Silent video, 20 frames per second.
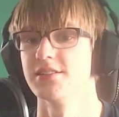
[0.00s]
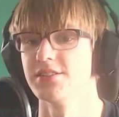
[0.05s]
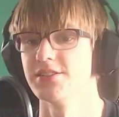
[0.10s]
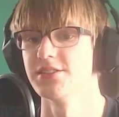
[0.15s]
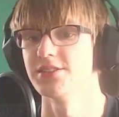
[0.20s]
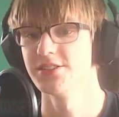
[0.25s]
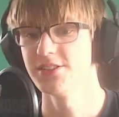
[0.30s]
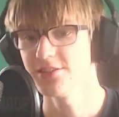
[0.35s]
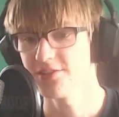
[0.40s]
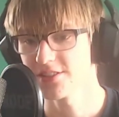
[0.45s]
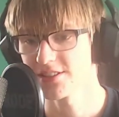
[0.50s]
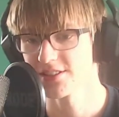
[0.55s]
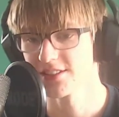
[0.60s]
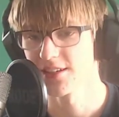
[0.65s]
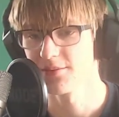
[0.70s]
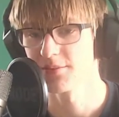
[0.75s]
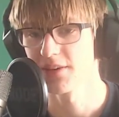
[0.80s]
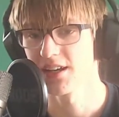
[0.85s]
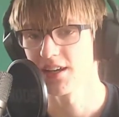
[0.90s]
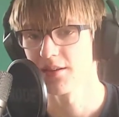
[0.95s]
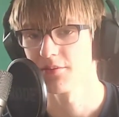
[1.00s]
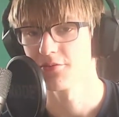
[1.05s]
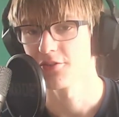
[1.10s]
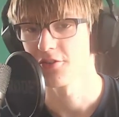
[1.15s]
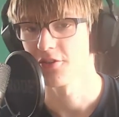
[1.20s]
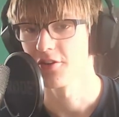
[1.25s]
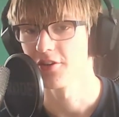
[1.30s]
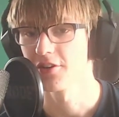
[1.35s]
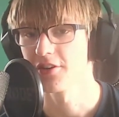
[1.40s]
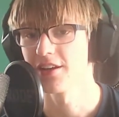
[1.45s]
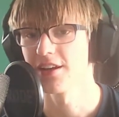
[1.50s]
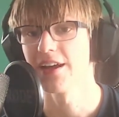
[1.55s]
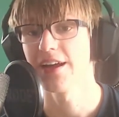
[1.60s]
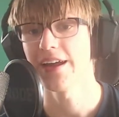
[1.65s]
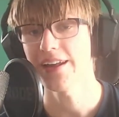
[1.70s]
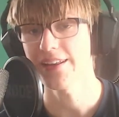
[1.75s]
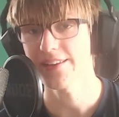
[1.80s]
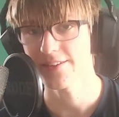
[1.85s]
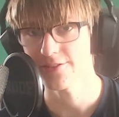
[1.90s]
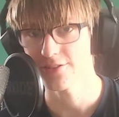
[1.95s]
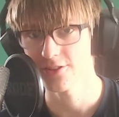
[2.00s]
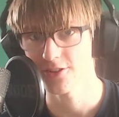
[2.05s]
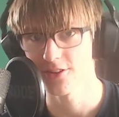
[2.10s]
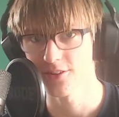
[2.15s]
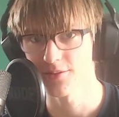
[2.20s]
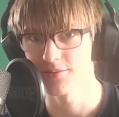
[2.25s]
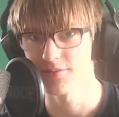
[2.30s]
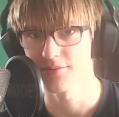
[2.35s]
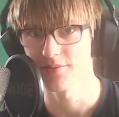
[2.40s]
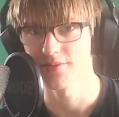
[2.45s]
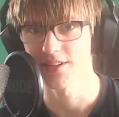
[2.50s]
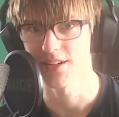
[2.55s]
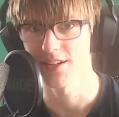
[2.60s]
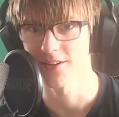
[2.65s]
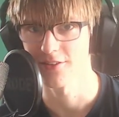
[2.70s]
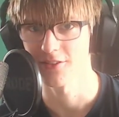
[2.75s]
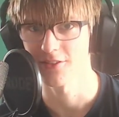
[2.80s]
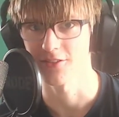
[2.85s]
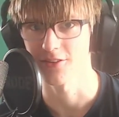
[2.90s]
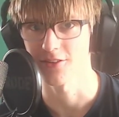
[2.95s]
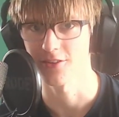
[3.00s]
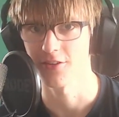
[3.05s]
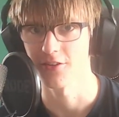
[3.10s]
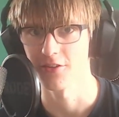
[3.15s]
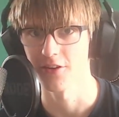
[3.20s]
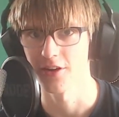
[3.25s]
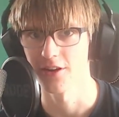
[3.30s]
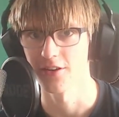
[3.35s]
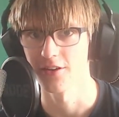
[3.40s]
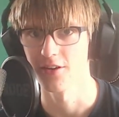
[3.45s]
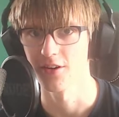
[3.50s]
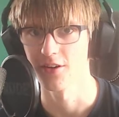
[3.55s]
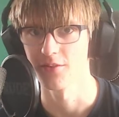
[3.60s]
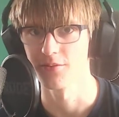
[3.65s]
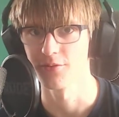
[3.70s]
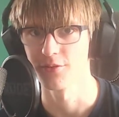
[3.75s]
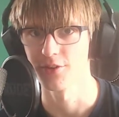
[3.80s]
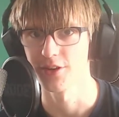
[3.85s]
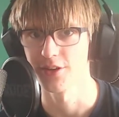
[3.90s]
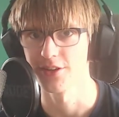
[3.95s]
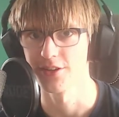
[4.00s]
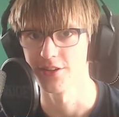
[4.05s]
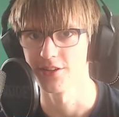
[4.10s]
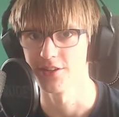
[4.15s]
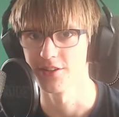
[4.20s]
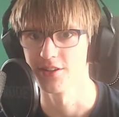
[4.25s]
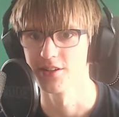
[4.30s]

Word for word: So was geht, meine lieben Freunde. Herzlich willkommen hier zurück zu einem neuen Video.